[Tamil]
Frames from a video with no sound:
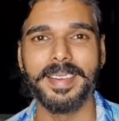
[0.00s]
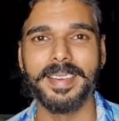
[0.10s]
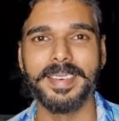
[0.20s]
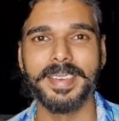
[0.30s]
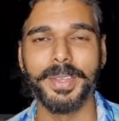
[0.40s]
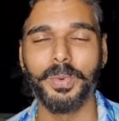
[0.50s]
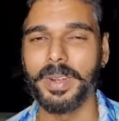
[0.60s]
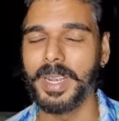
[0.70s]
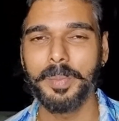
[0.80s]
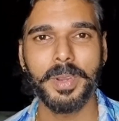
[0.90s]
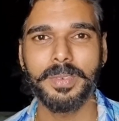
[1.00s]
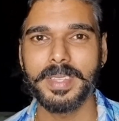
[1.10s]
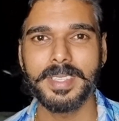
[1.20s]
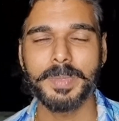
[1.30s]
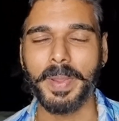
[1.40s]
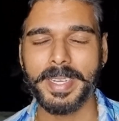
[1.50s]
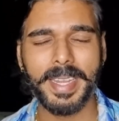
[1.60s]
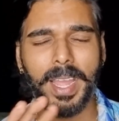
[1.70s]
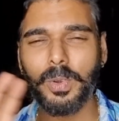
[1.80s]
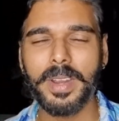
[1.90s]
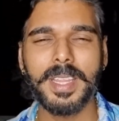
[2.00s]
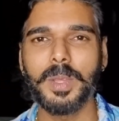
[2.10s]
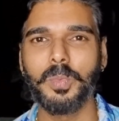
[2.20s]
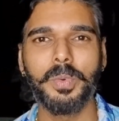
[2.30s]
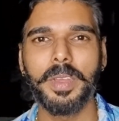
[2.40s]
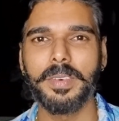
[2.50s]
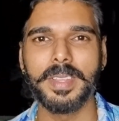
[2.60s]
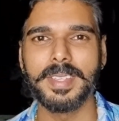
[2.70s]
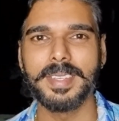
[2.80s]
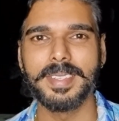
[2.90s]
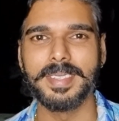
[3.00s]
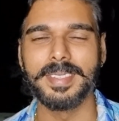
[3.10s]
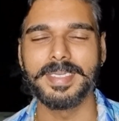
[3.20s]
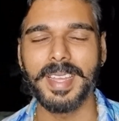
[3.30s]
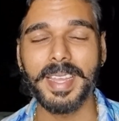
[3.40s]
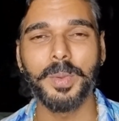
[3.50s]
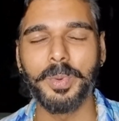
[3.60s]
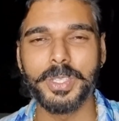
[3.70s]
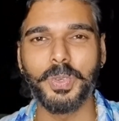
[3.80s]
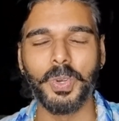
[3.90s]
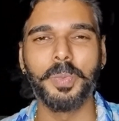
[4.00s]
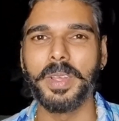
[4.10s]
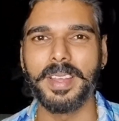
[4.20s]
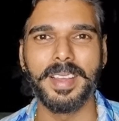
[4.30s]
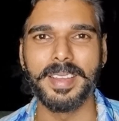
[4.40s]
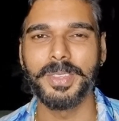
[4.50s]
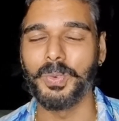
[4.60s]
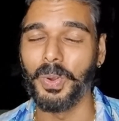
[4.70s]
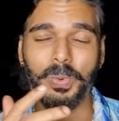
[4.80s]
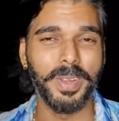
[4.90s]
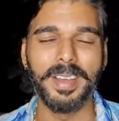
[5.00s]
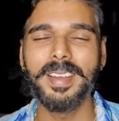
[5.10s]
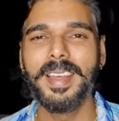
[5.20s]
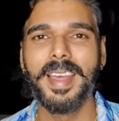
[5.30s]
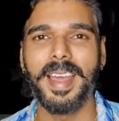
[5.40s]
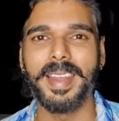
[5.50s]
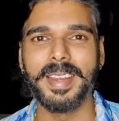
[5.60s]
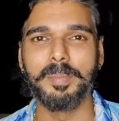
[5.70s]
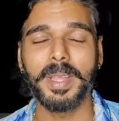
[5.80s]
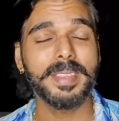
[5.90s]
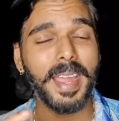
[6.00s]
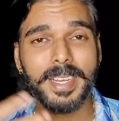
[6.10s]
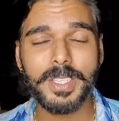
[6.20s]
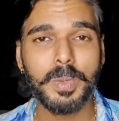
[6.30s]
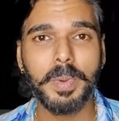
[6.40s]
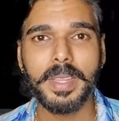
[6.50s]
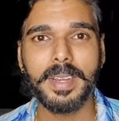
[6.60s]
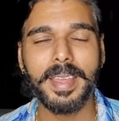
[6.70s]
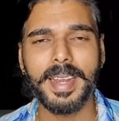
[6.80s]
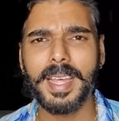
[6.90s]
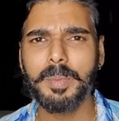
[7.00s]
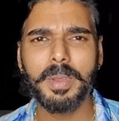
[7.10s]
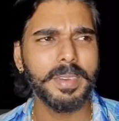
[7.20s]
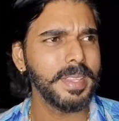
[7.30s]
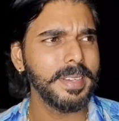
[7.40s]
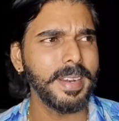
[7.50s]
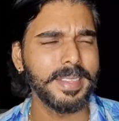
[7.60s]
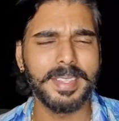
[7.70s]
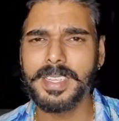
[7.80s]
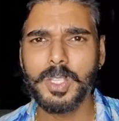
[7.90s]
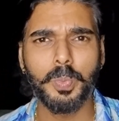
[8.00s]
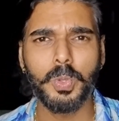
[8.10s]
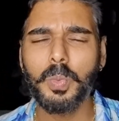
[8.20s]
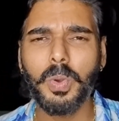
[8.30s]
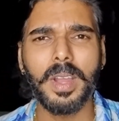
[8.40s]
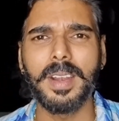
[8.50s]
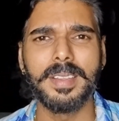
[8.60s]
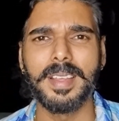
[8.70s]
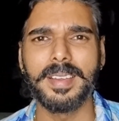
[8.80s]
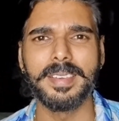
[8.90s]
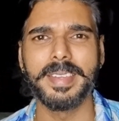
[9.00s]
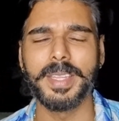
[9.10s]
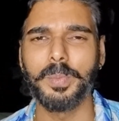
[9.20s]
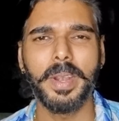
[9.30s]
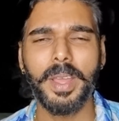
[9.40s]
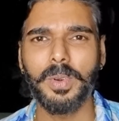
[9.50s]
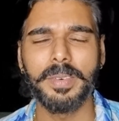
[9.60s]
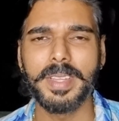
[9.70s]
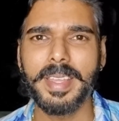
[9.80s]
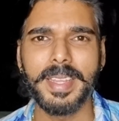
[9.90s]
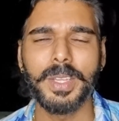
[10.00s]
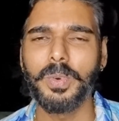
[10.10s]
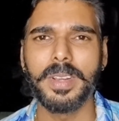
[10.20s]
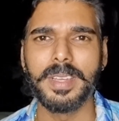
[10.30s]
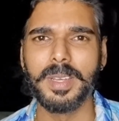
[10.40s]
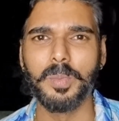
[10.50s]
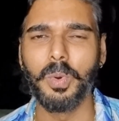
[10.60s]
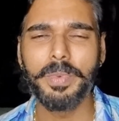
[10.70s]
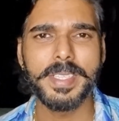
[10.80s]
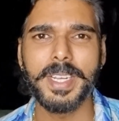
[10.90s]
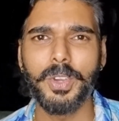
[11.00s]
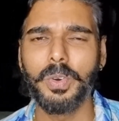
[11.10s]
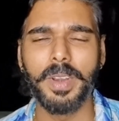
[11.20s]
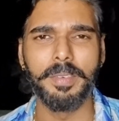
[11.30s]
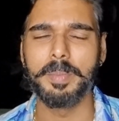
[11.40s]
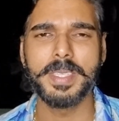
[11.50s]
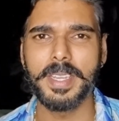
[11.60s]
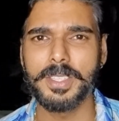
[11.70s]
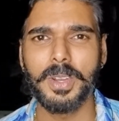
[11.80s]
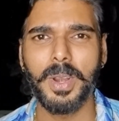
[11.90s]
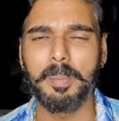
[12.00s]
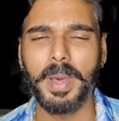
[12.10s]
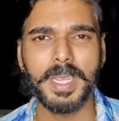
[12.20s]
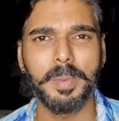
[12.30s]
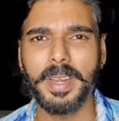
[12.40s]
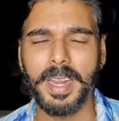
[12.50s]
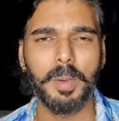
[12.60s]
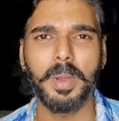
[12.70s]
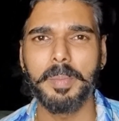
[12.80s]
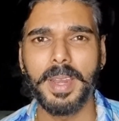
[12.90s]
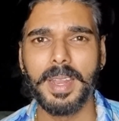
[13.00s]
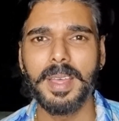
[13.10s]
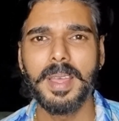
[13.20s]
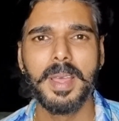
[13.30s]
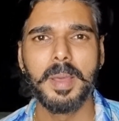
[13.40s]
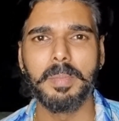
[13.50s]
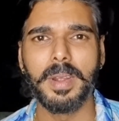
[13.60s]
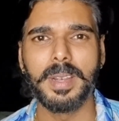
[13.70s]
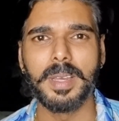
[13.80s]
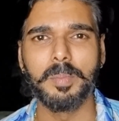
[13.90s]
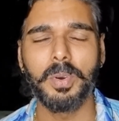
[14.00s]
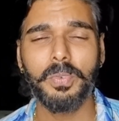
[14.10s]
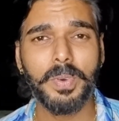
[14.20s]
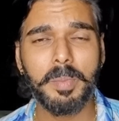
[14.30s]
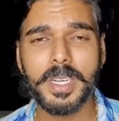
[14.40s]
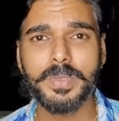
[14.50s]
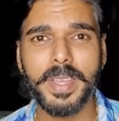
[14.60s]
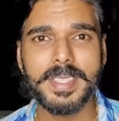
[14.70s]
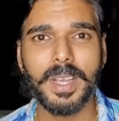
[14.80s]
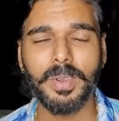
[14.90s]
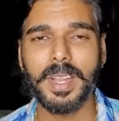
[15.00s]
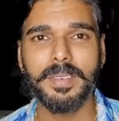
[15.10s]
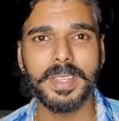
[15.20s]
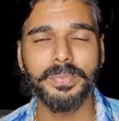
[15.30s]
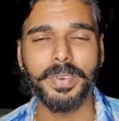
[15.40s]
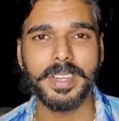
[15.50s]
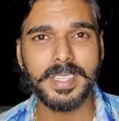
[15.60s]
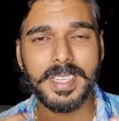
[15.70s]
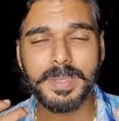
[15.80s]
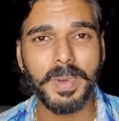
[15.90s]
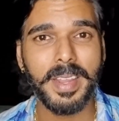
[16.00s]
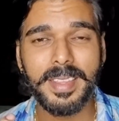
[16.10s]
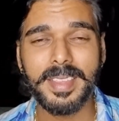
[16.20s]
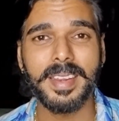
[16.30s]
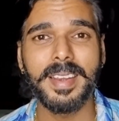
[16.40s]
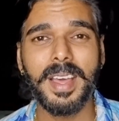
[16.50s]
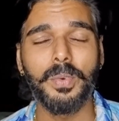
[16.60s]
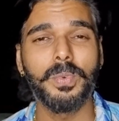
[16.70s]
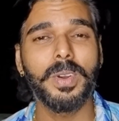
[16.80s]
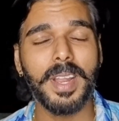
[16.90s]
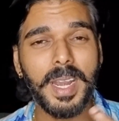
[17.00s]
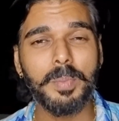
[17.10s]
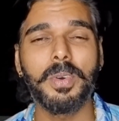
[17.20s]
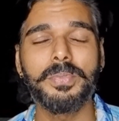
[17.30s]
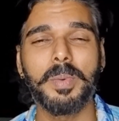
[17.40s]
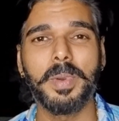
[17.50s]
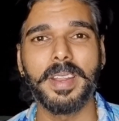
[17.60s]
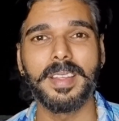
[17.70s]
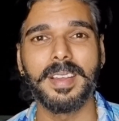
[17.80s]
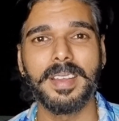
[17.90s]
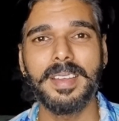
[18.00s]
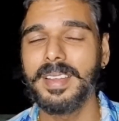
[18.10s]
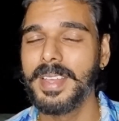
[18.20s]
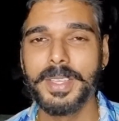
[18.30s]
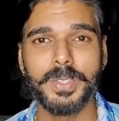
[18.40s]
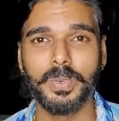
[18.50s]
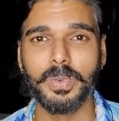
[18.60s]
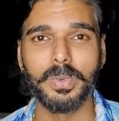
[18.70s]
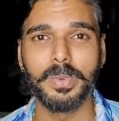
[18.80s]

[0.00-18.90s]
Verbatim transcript: அண்ட் இவங்க ரெண்டு பேரும் வந்து ஸ்பெக்டாக்குலராக அந்த மூவியை வந்து தாங்கி பிடிச்சி கொண்டு போயிருக்காங்க த்ரூ அவுட்டாக அண்ட் மற்ற ஆக்டர்ஸும் பார்த்தீங்கன்னா எல்லாருமே வந்து எனக்கு தெரிஞ்ச புதுமுகங்கள் தாங்க இதுக்கு முன்னாடி அவங்கள வந்து எந்த ஒரு மூவிஸ்லேயோ இல்லை வெப் சீரிஸ்லேயோ நான் பார்த்த மாதிரி ஞாபகமே இல்லை பட் பெர்ஃபார்மன்ஸ் வைஸ் அவங்கலாம் வந்து ஃப்ரெஷர்ஸ் மாதிரியே தெரியல அவ்வளோ நல்லா பெர்ஃபார்ம் பண்ணியிருக்காங்க ஸோ